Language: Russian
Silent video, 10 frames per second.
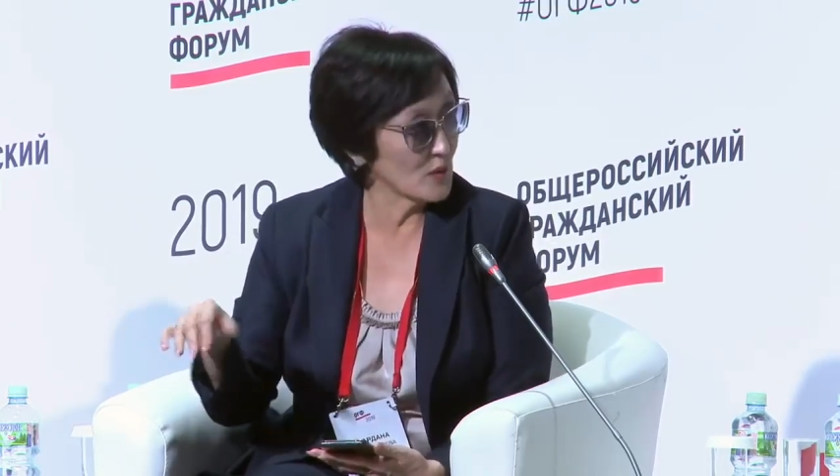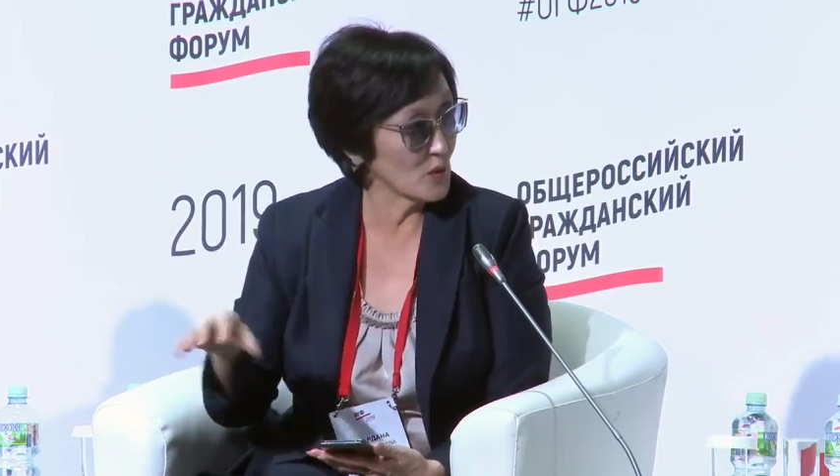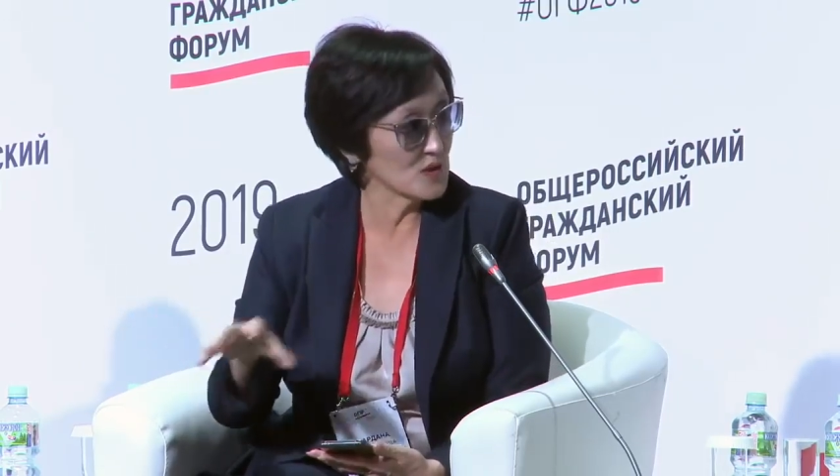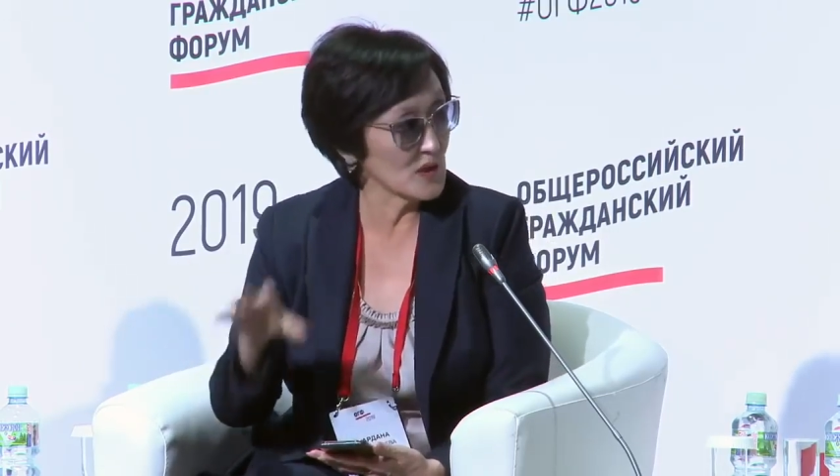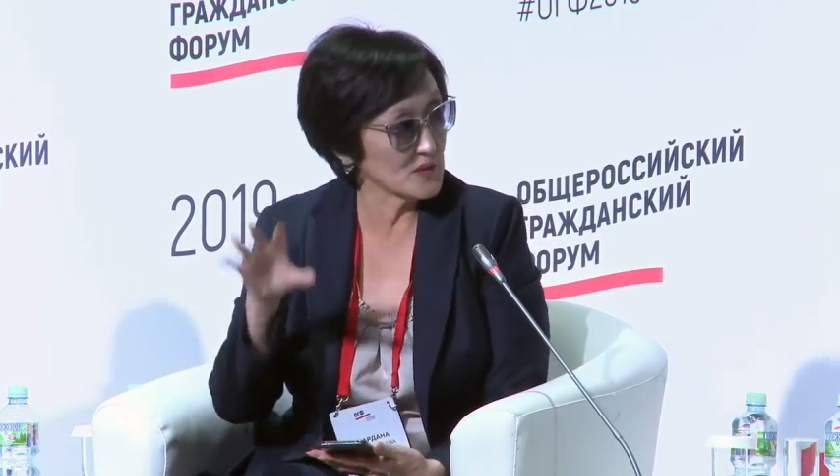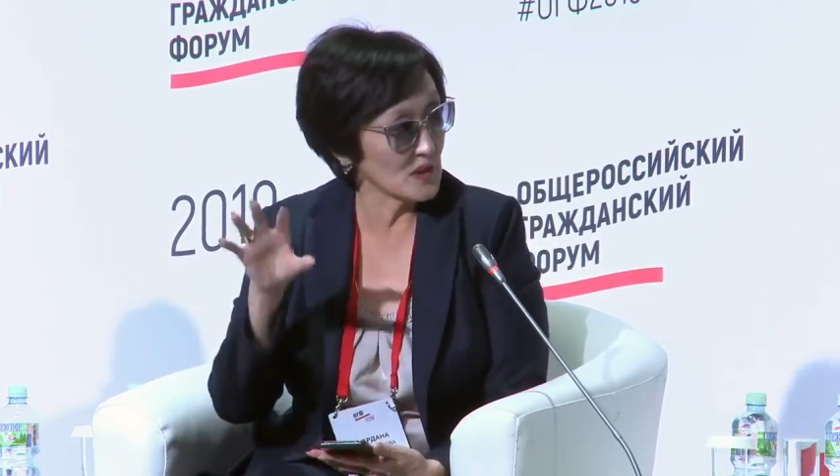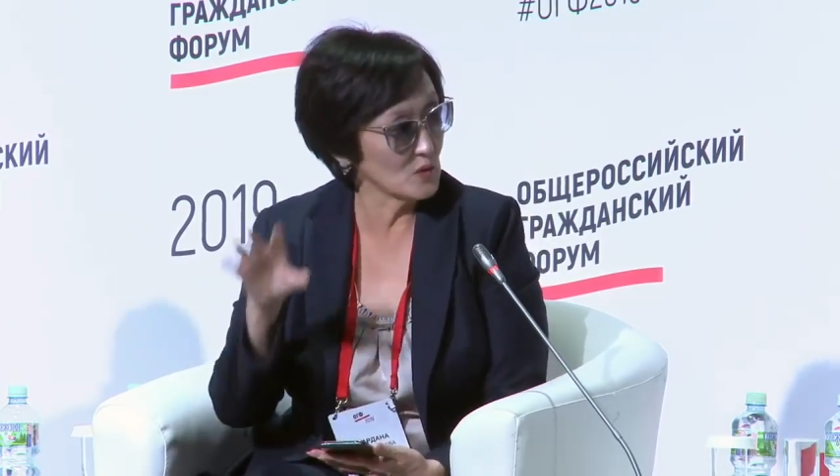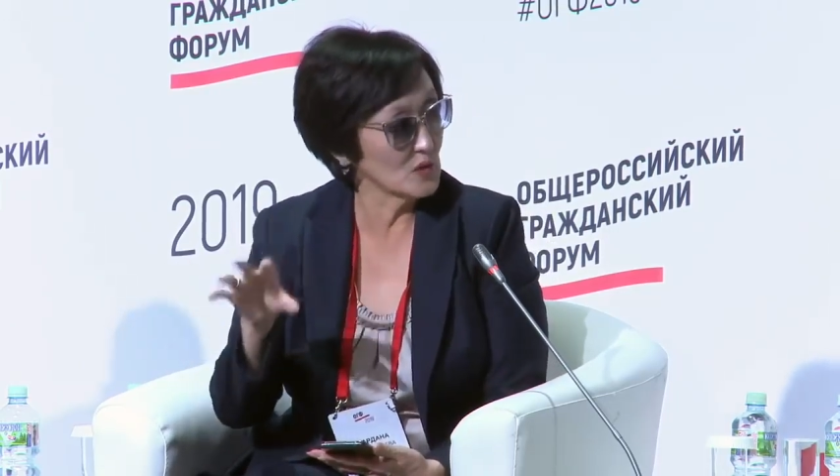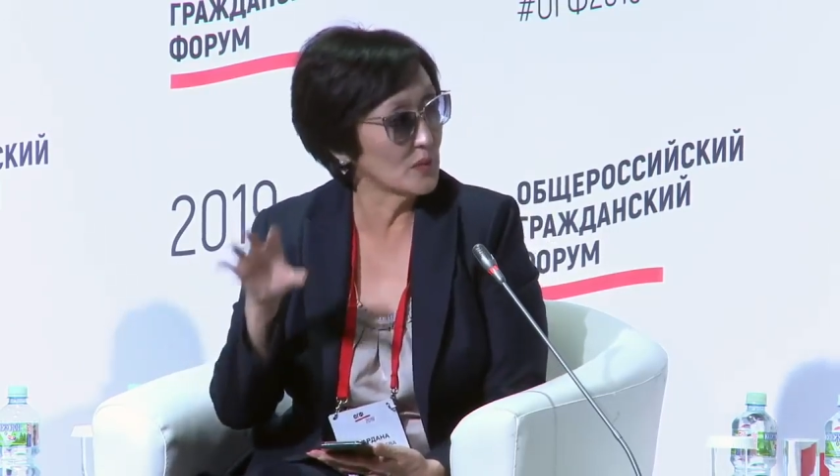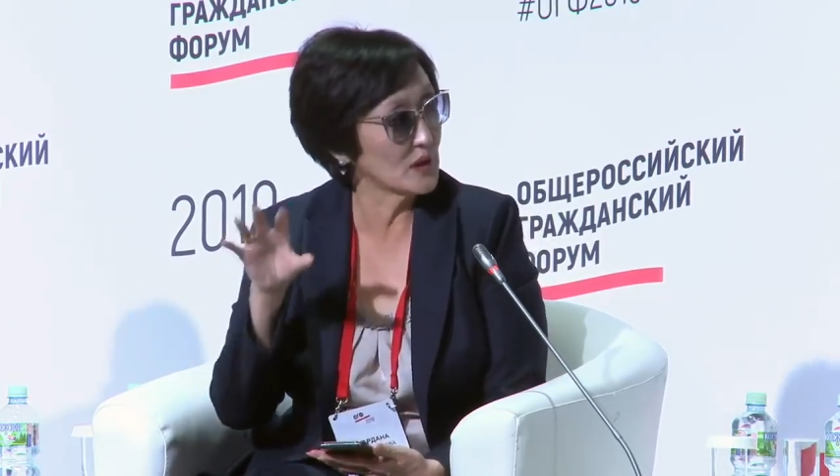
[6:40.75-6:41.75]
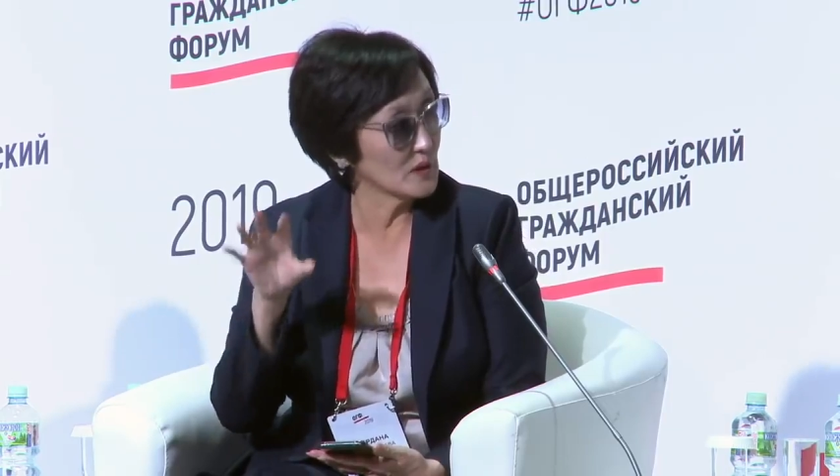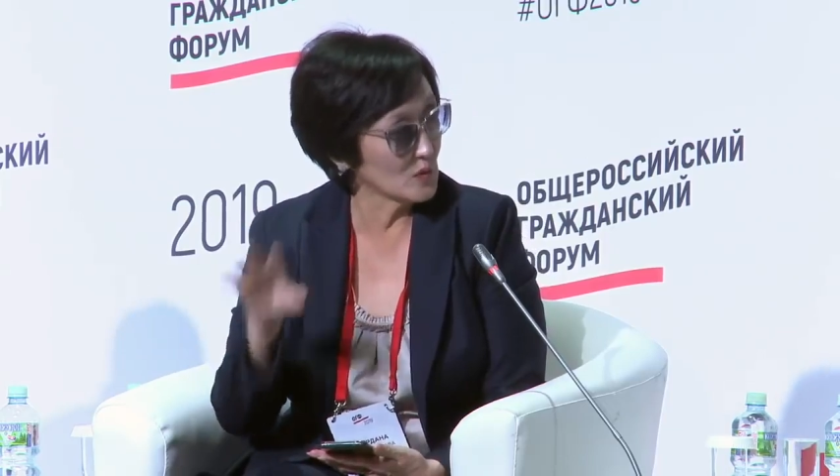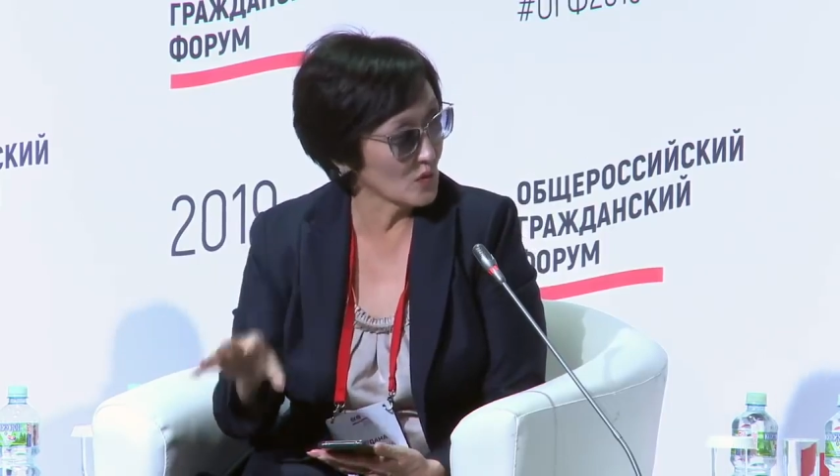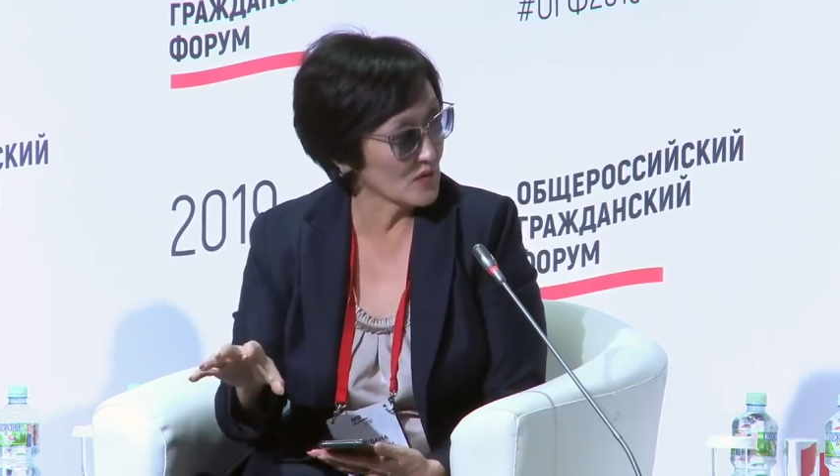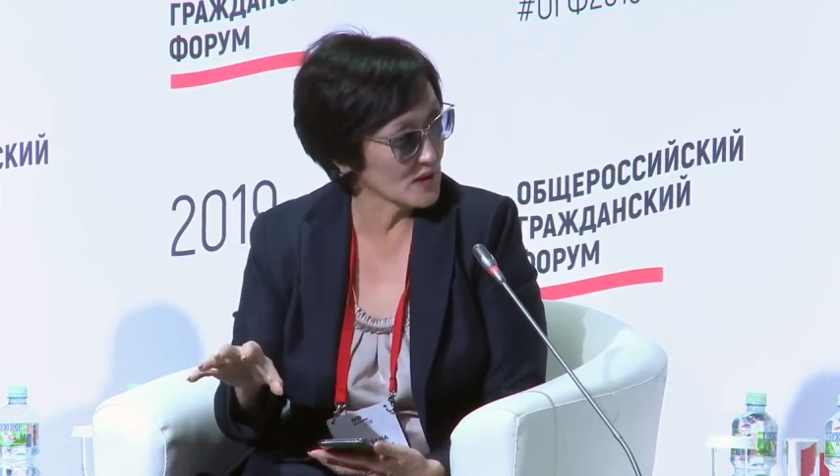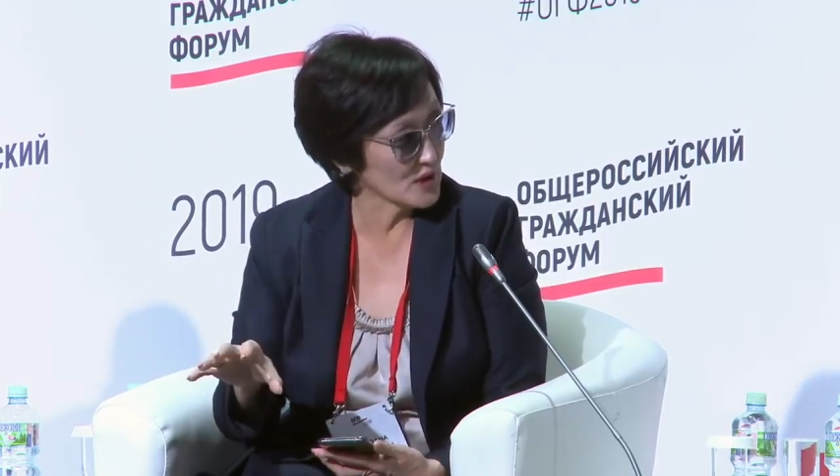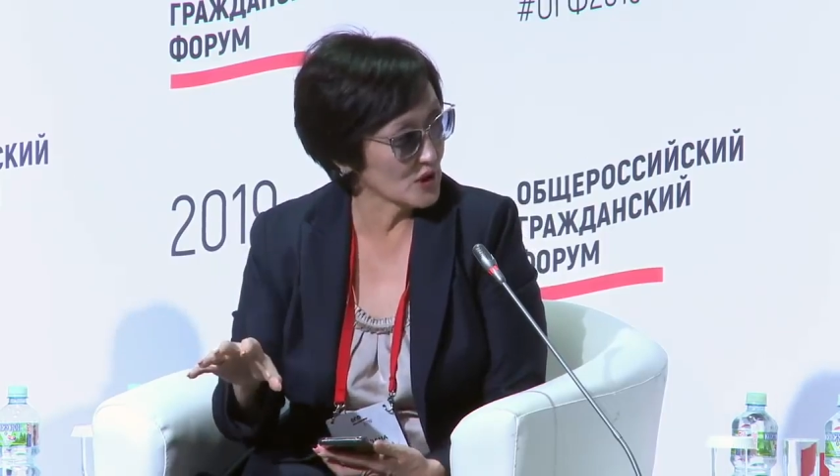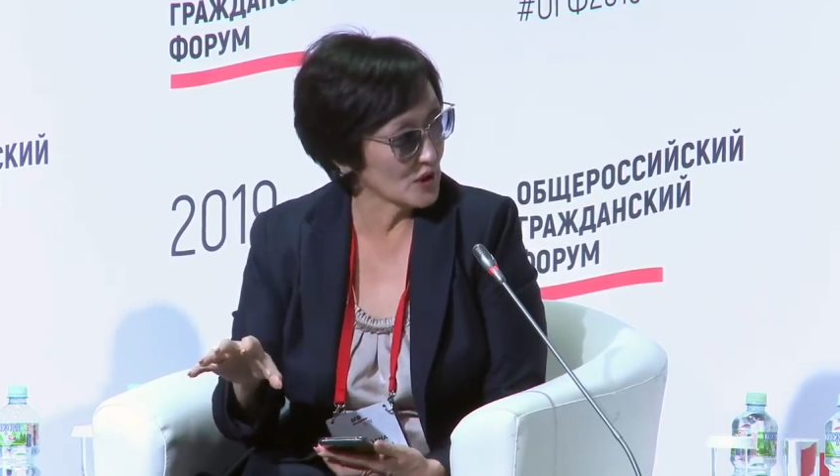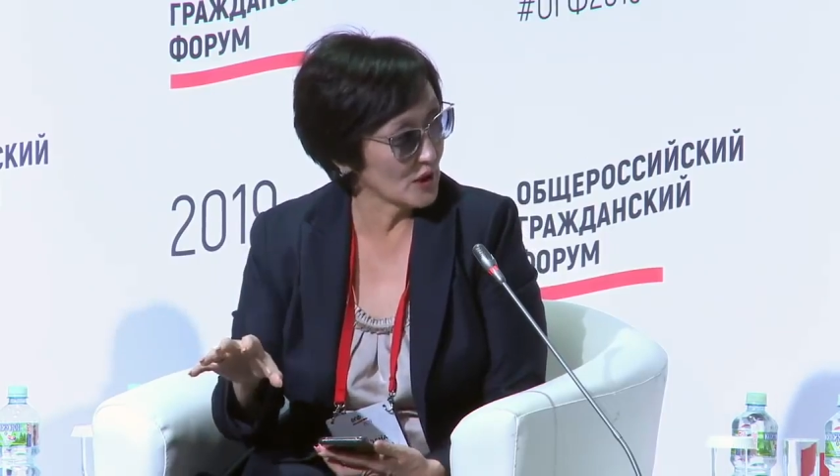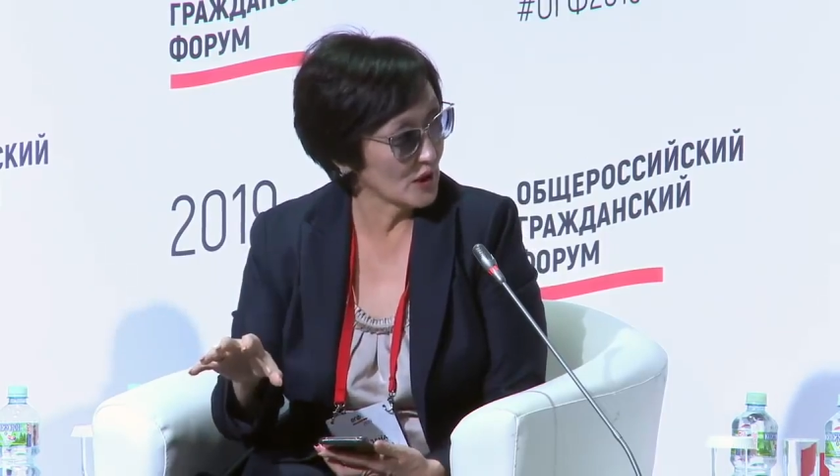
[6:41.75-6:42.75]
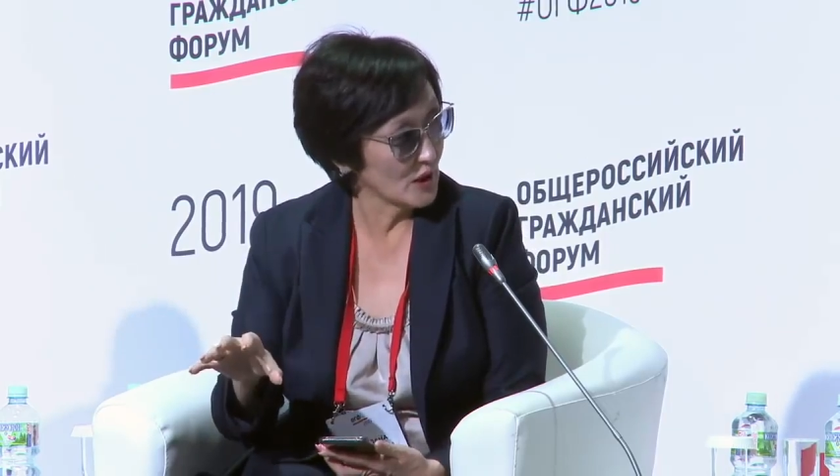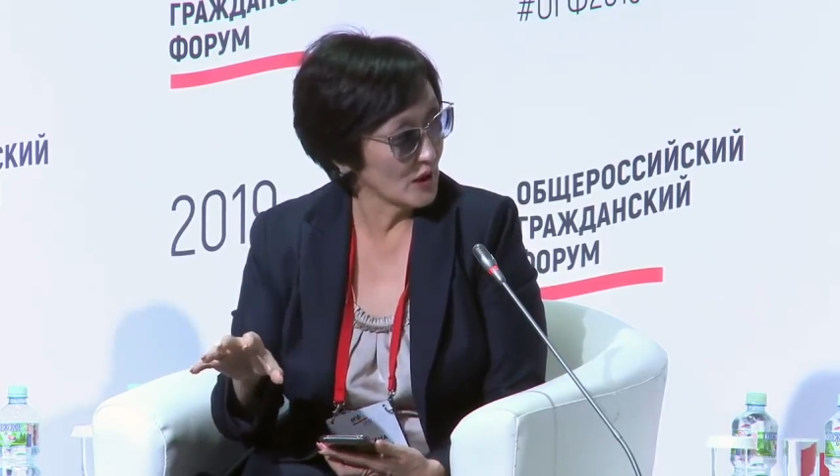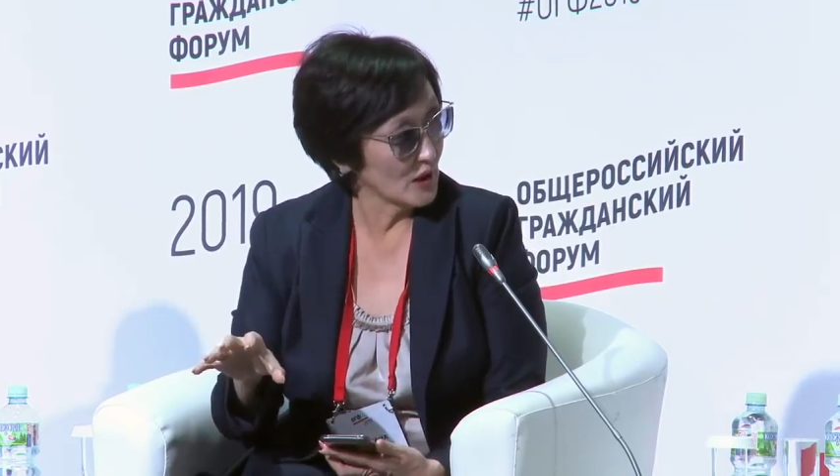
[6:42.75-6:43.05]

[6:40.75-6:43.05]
вопросы абсолютно прикладного значения.